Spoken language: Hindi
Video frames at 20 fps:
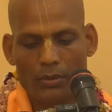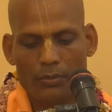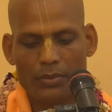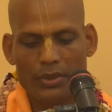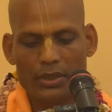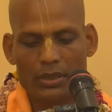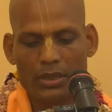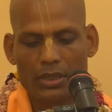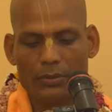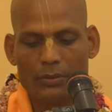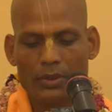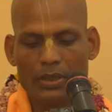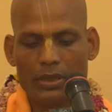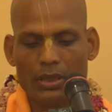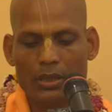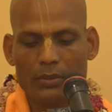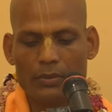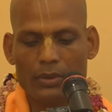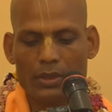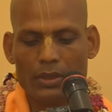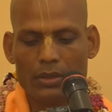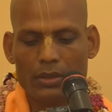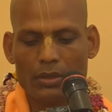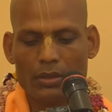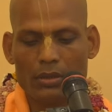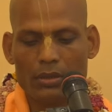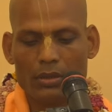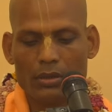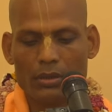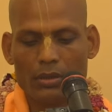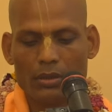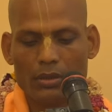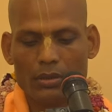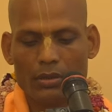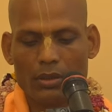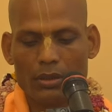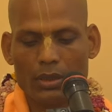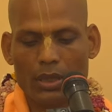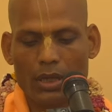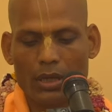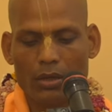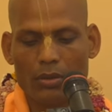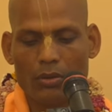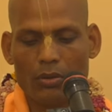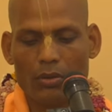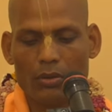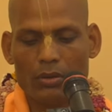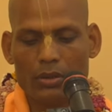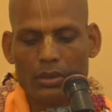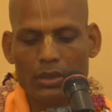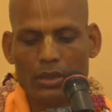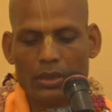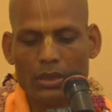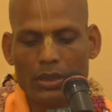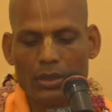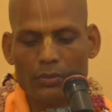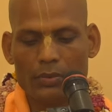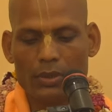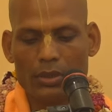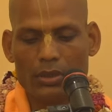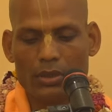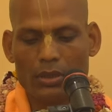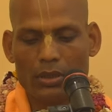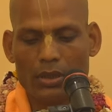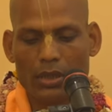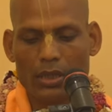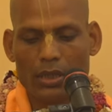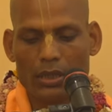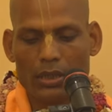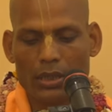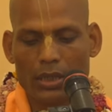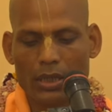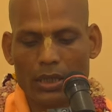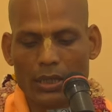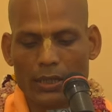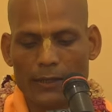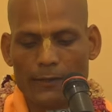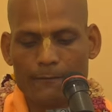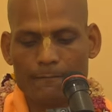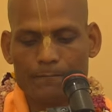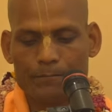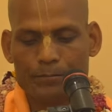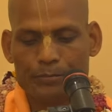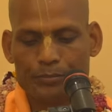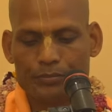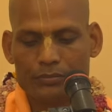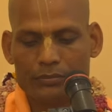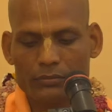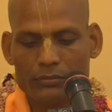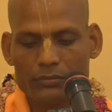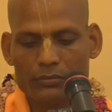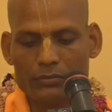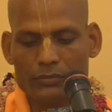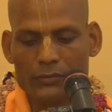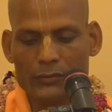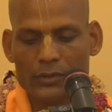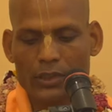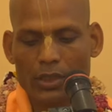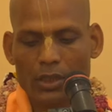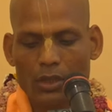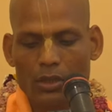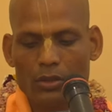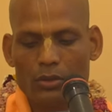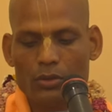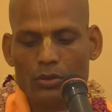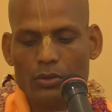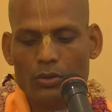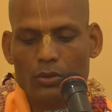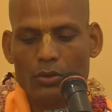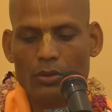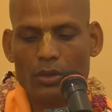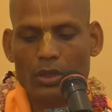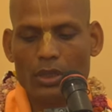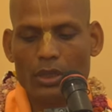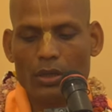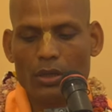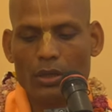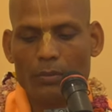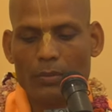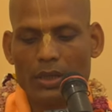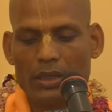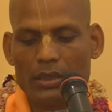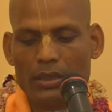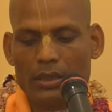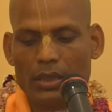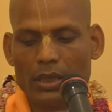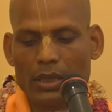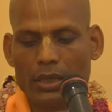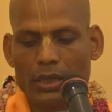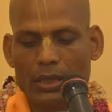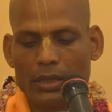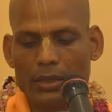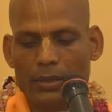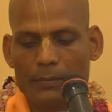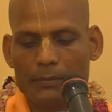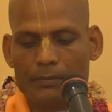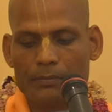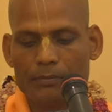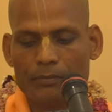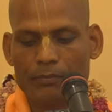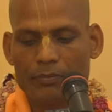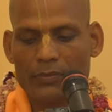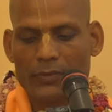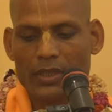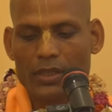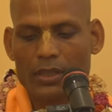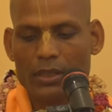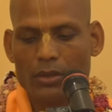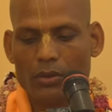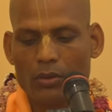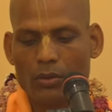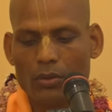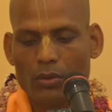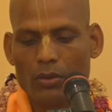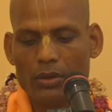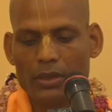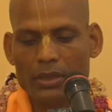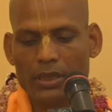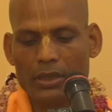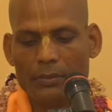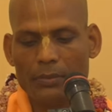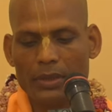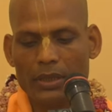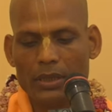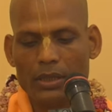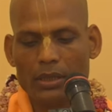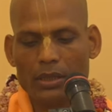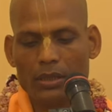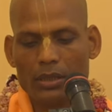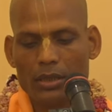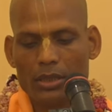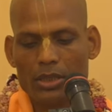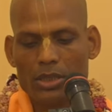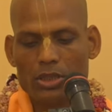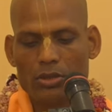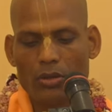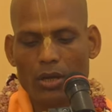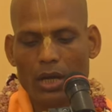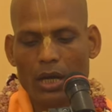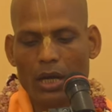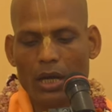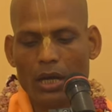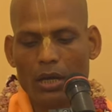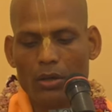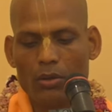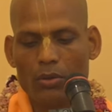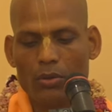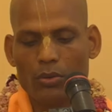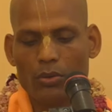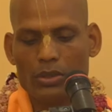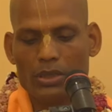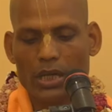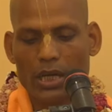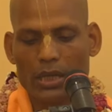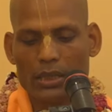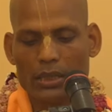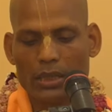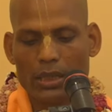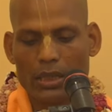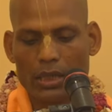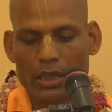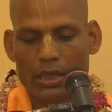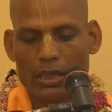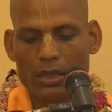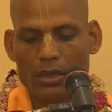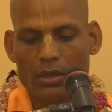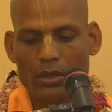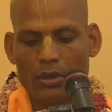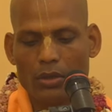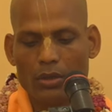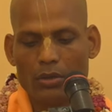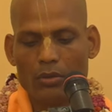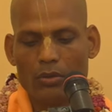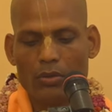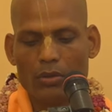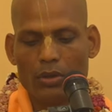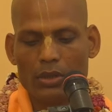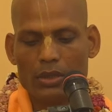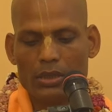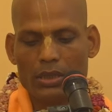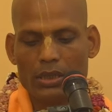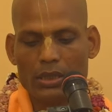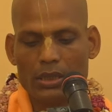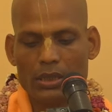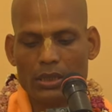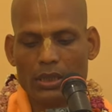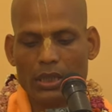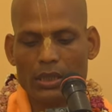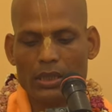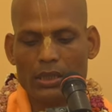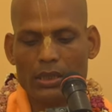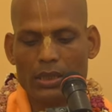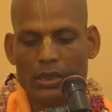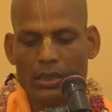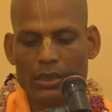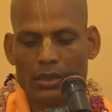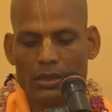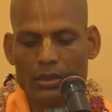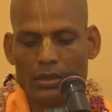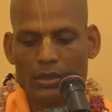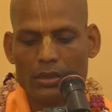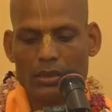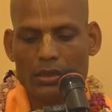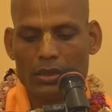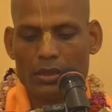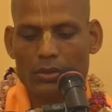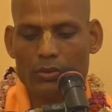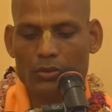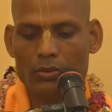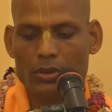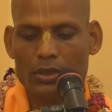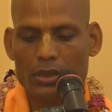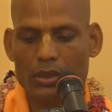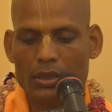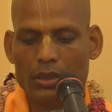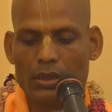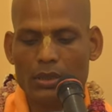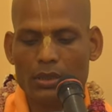पृथ्वी के भीतर तथा अग्नि के भीतर रहते हैं जो यह मानता है कि अग्नि में स्वाहा हो जाते हैं वह ठीक नहीं है क्योंकि